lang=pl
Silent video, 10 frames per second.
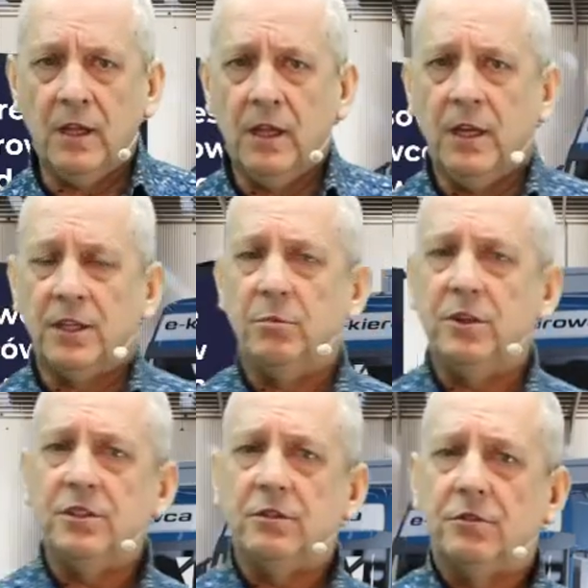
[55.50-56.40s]
Nie
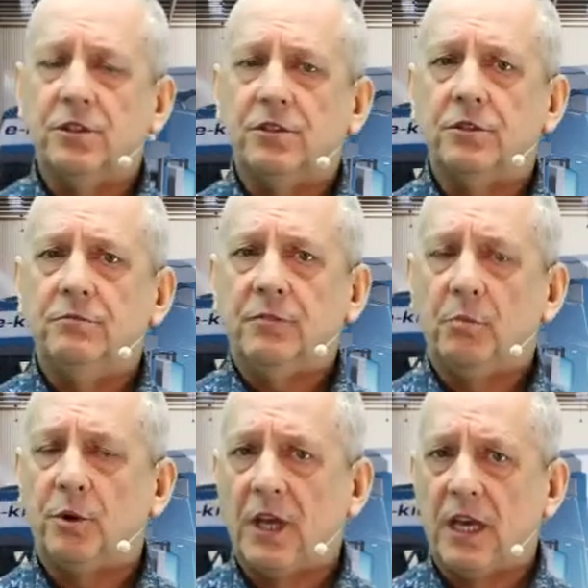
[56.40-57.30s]
będzie dotyczył
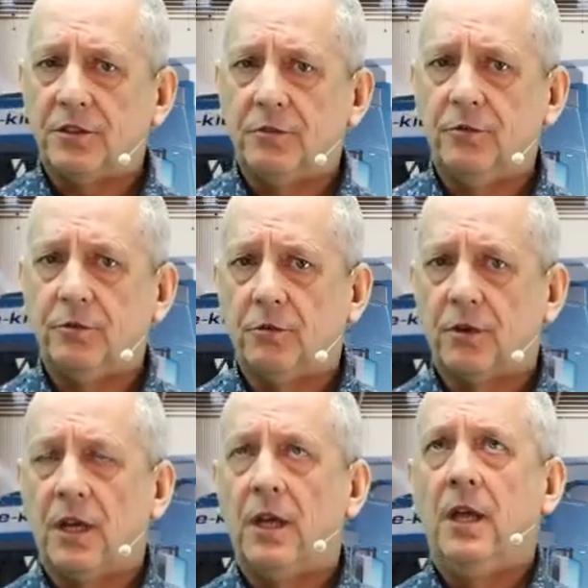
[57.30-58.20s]
pojazdów,
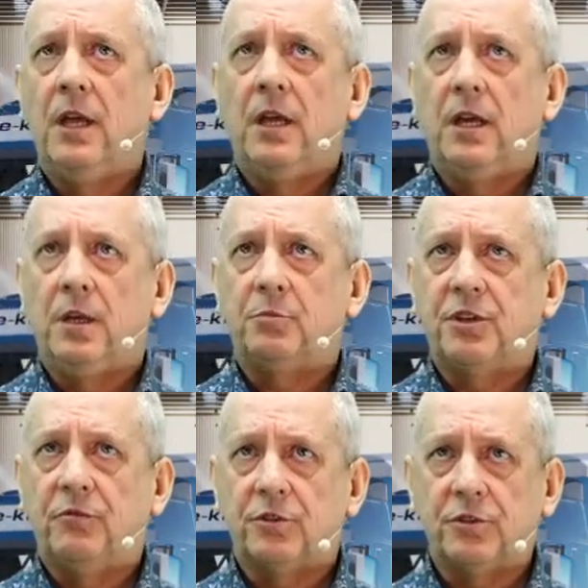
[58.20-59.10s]
które E,
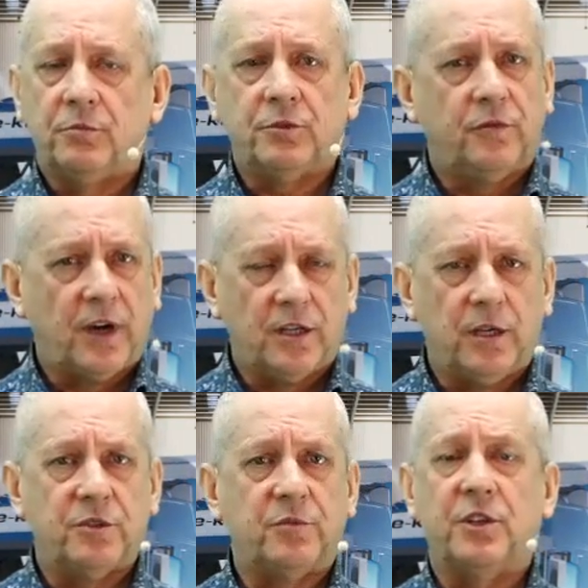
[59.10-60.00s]
przewożą towary
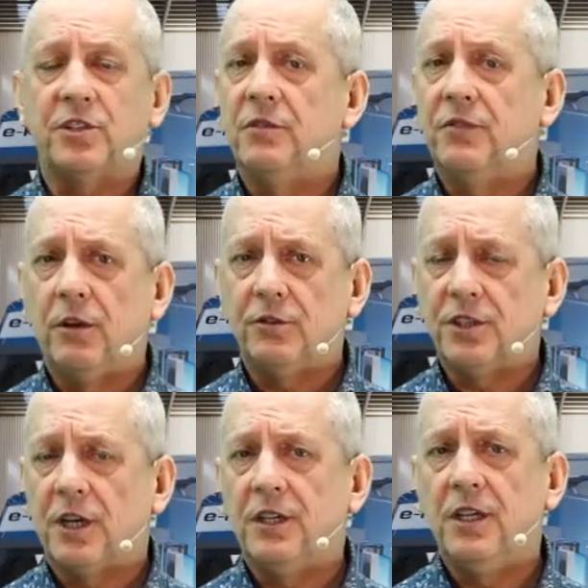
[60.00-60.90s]
niebezpieczne w
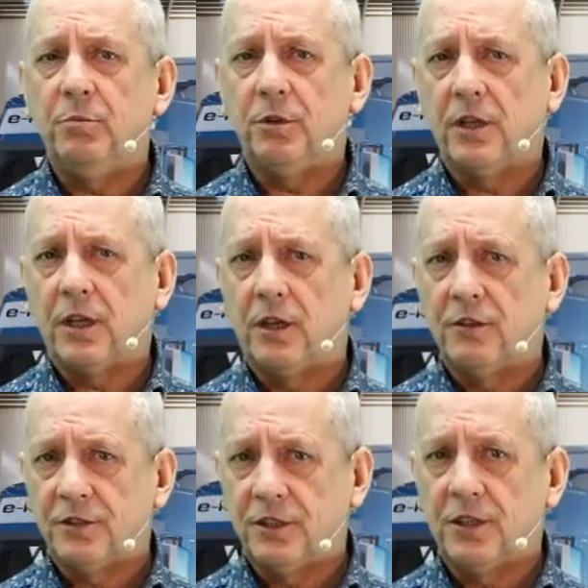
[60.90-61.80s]
ilościach
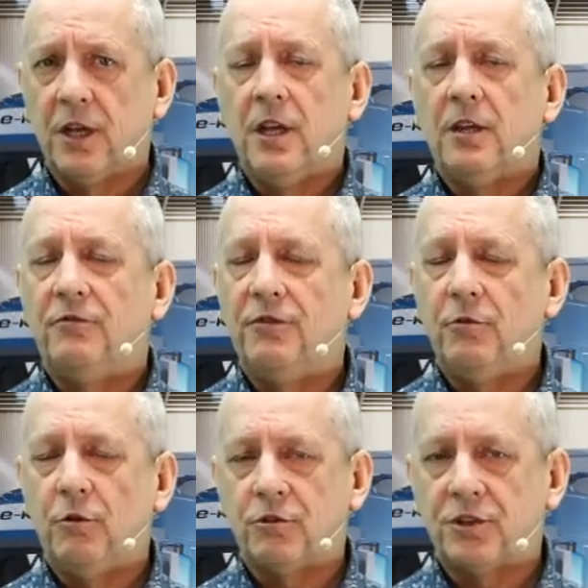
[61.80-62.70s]
niepodlegających
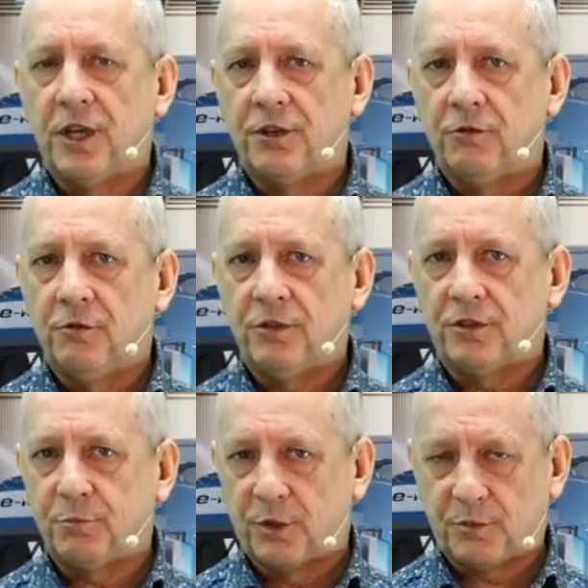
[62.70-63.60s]
wyłączeniu
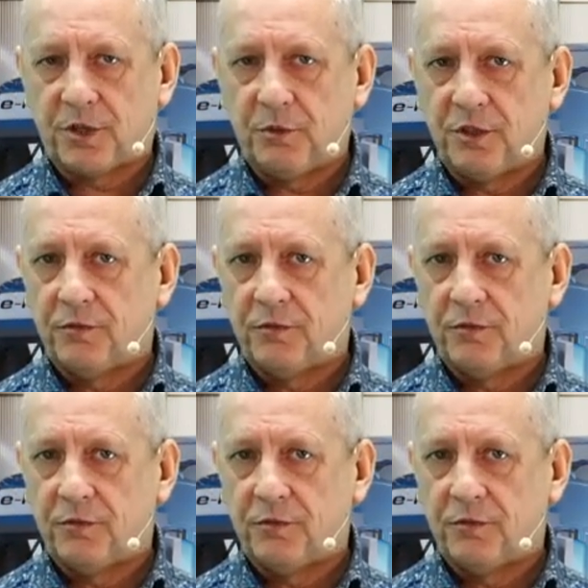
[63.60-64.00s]
spod przepisów